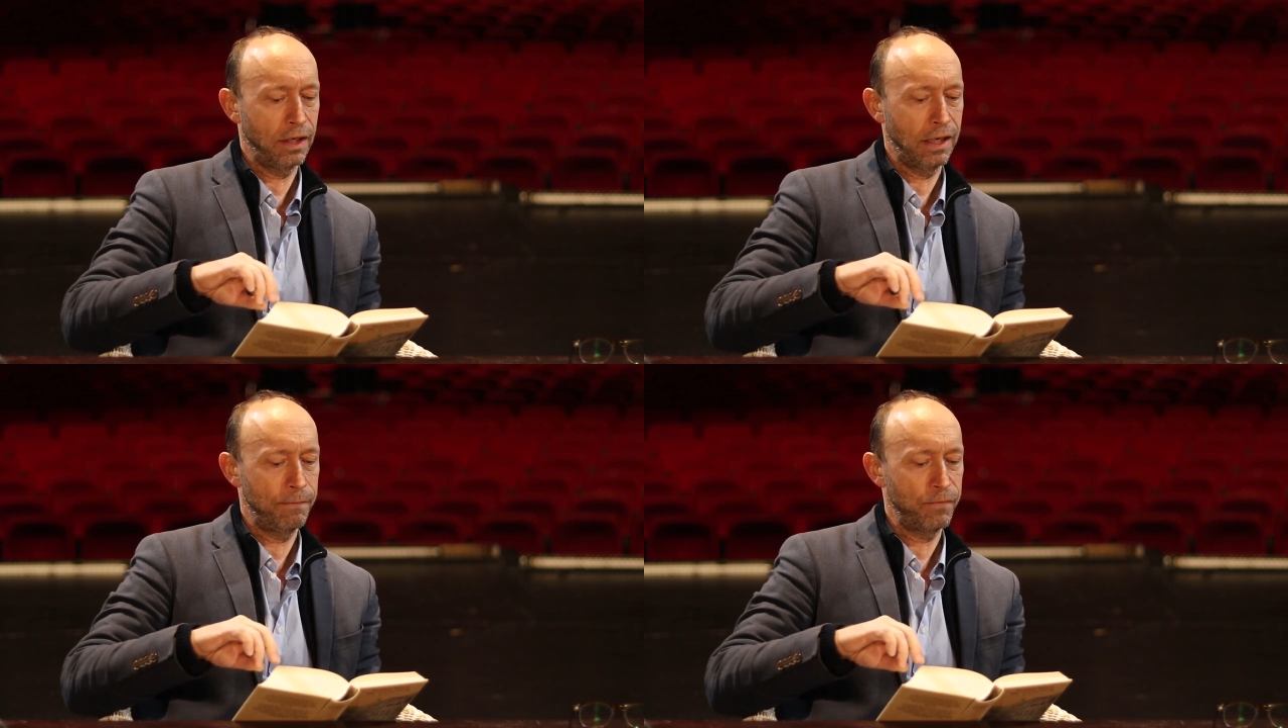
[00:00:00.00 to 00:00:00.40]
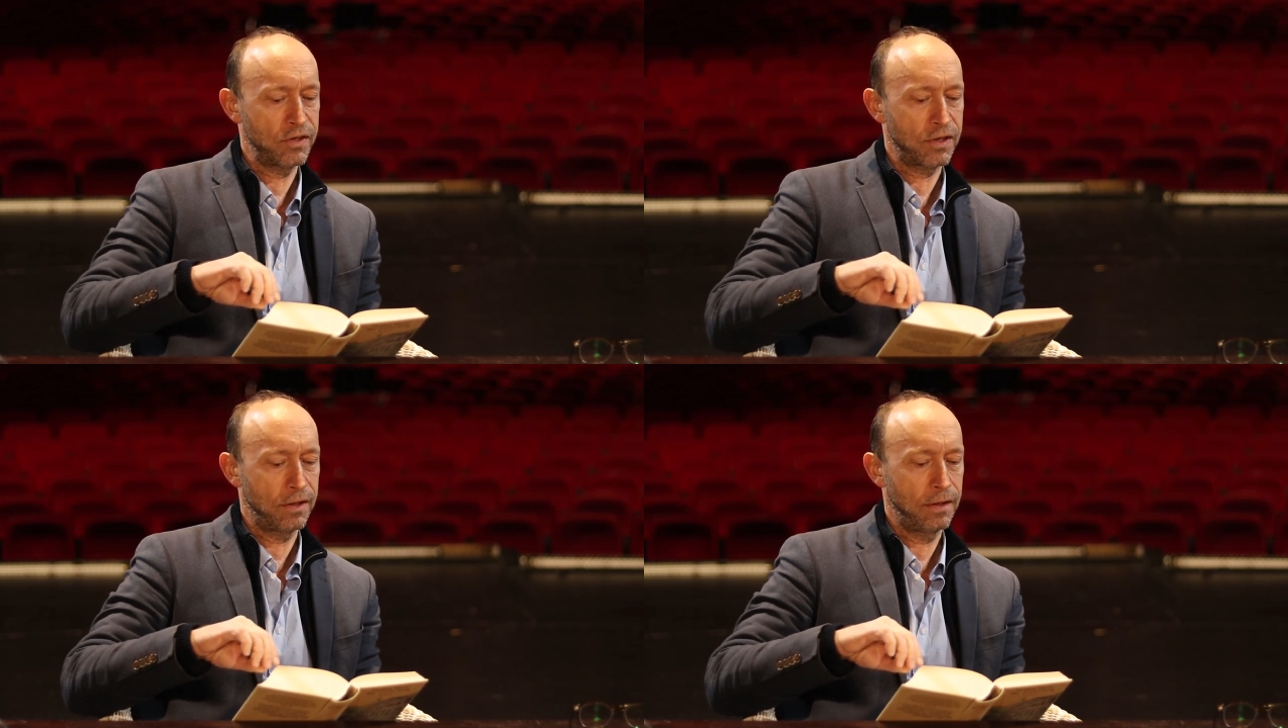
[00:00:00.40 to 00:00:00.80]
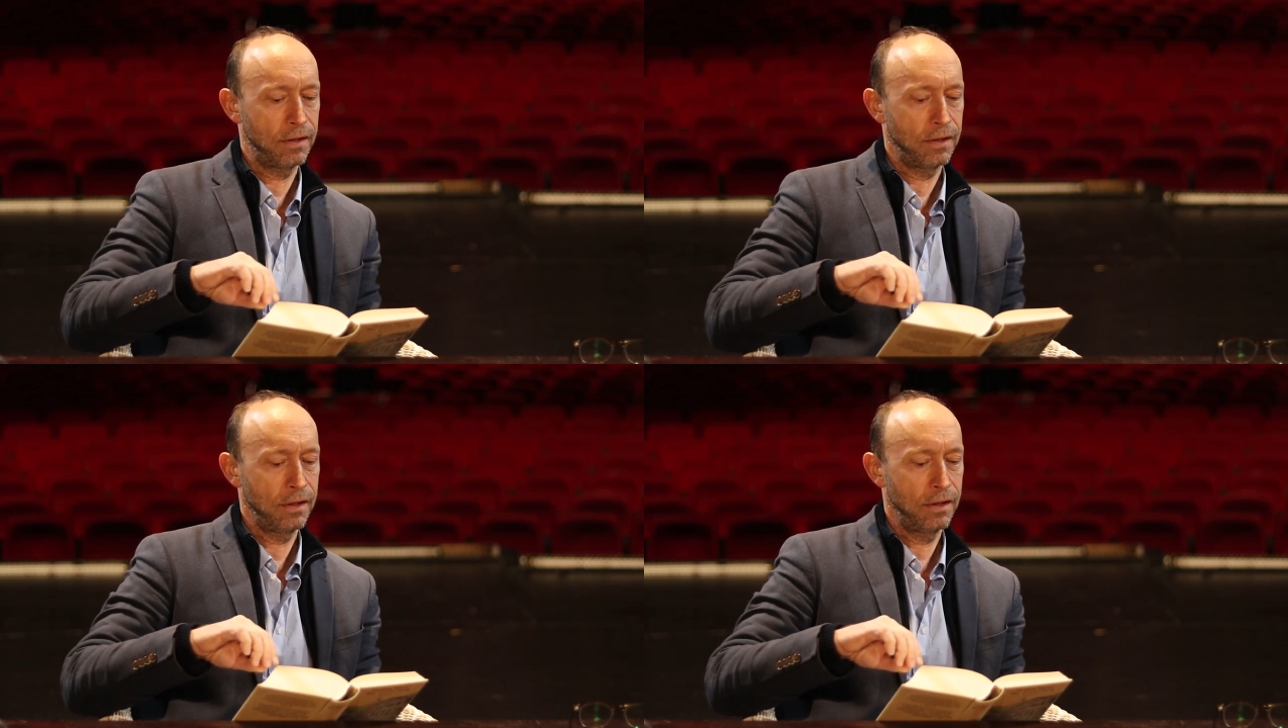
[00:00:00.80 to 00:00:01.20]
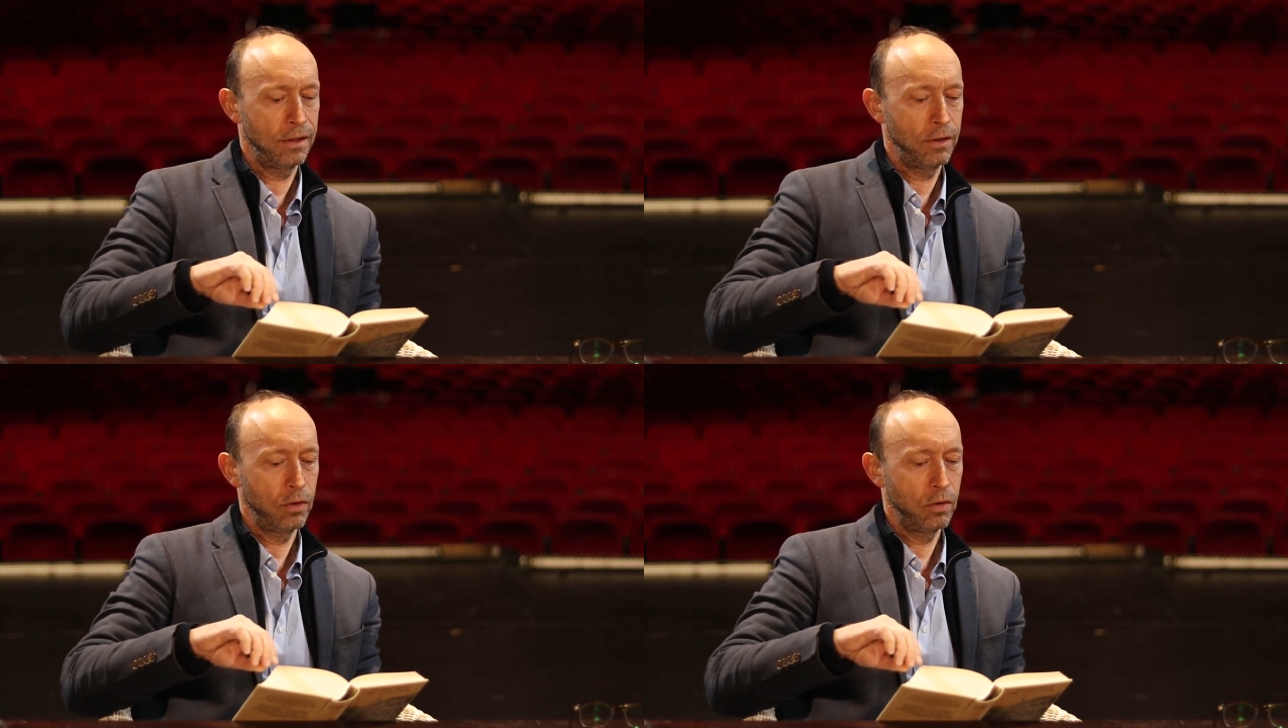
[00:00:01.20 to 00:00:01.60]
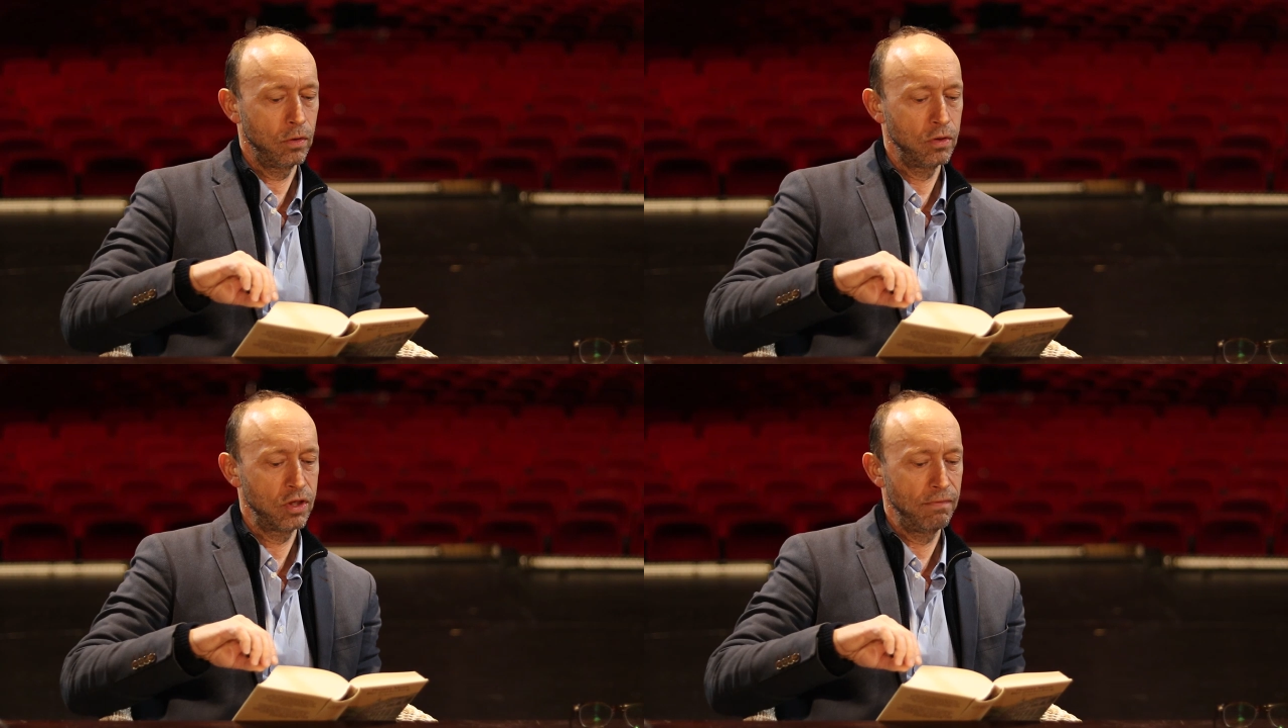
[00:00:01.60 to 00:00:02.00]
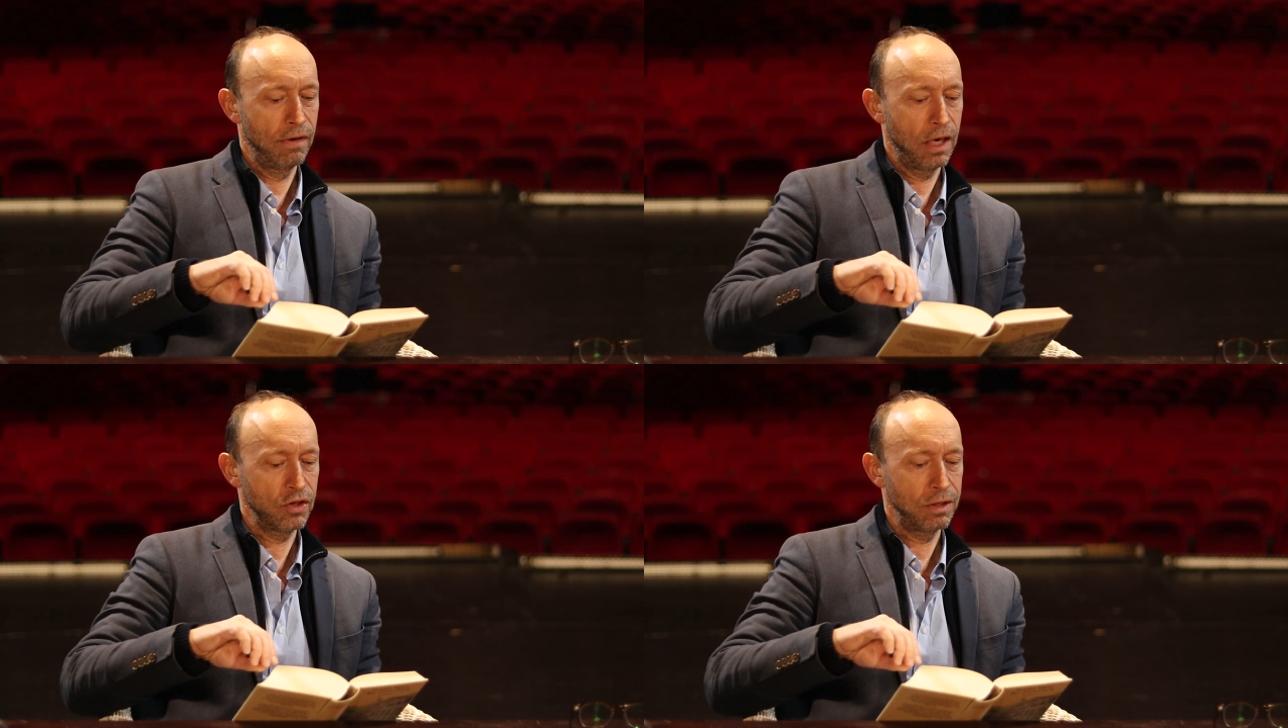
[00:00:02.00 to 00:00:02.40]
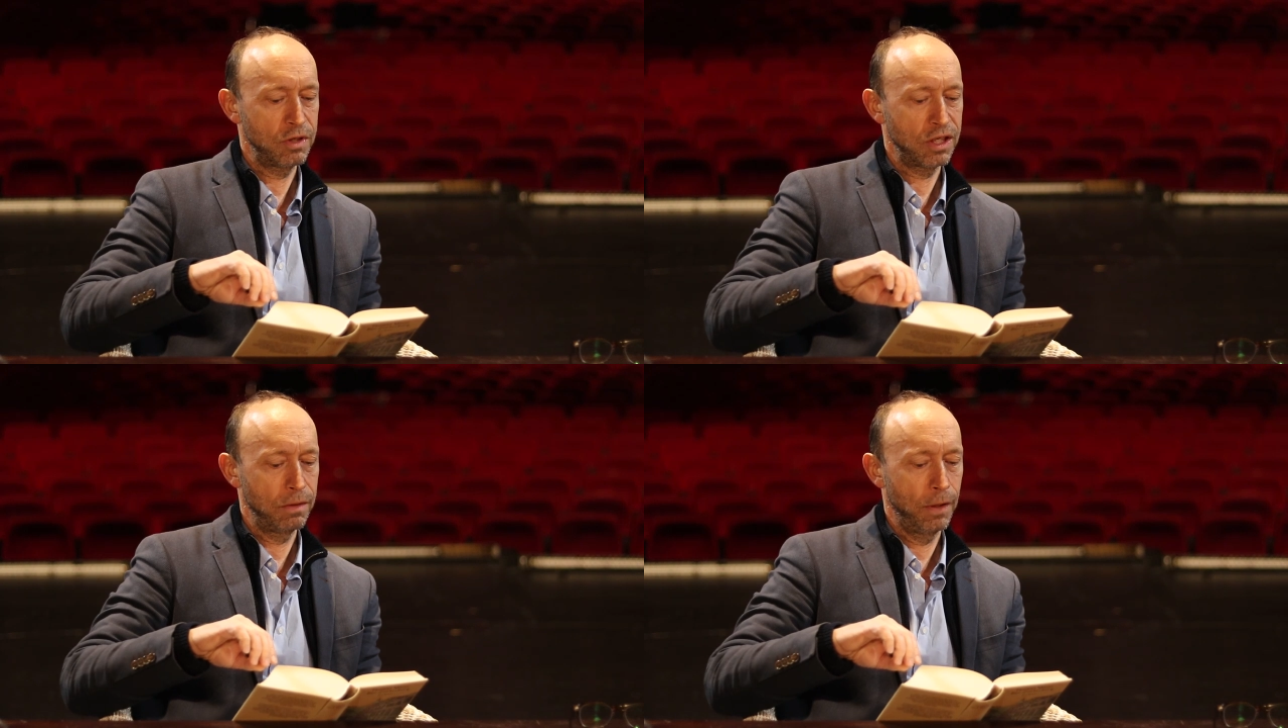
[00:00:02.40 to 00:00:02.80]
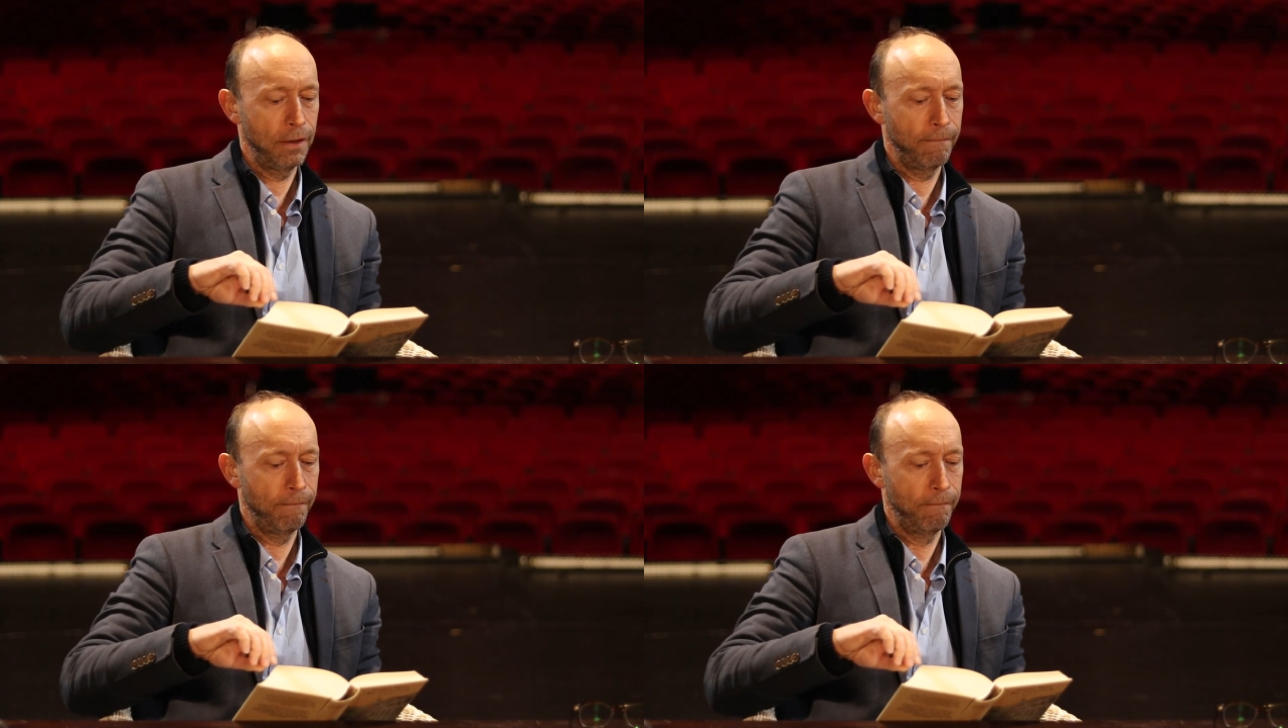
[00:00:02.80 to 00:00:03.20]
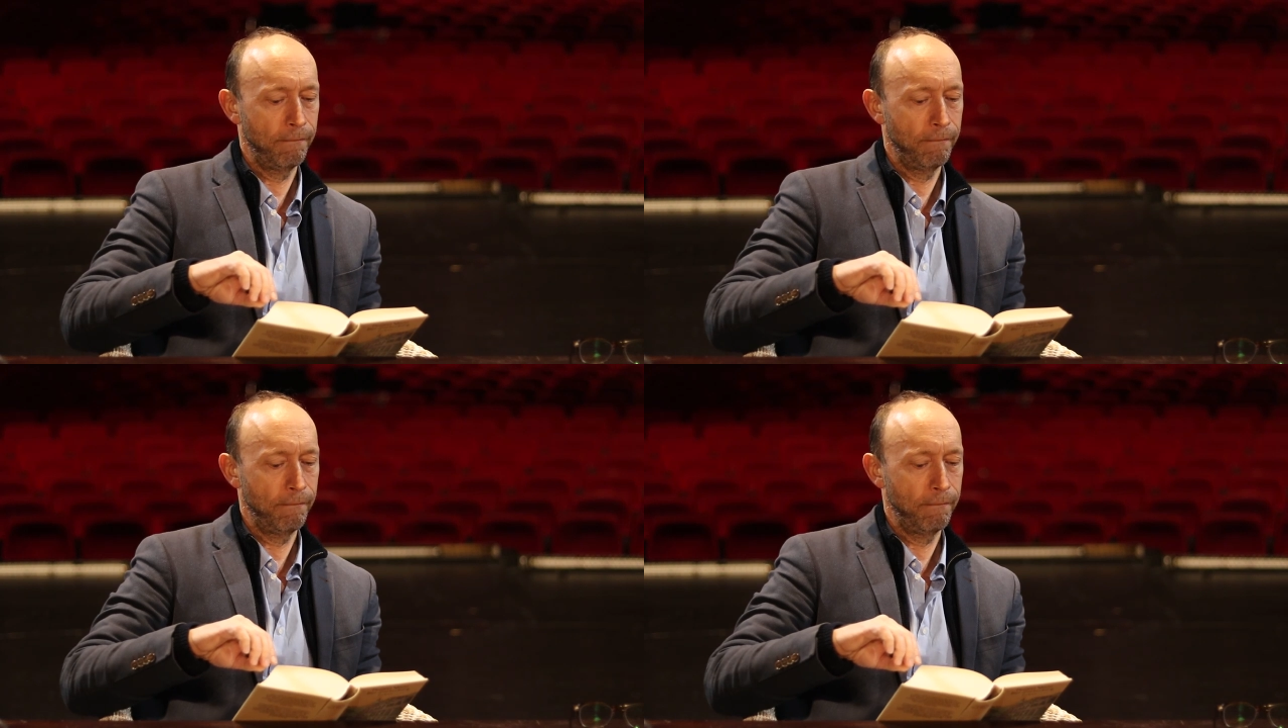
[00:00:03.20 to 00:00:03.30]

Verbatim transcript: Ergebnisse. Und sie war aus dem Zimmer.